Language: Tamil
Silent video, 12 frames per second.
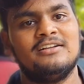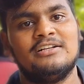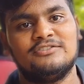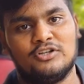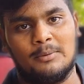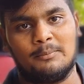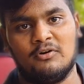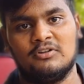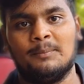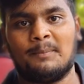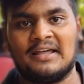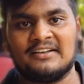ஸோ நம்ம வந்து
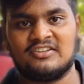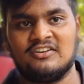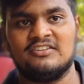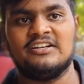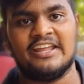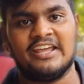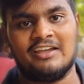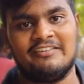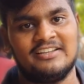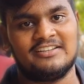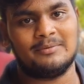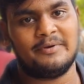பார்சல் வந்து டேக் அவே
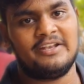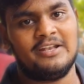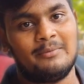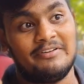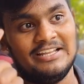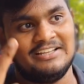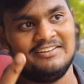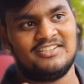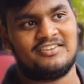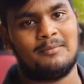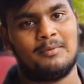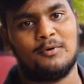எடுத்துகிட்டு போயிட்டு நம்ம வெளியில் வச்சு
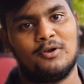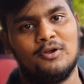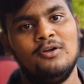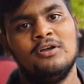சாப்பிட போகிறோம்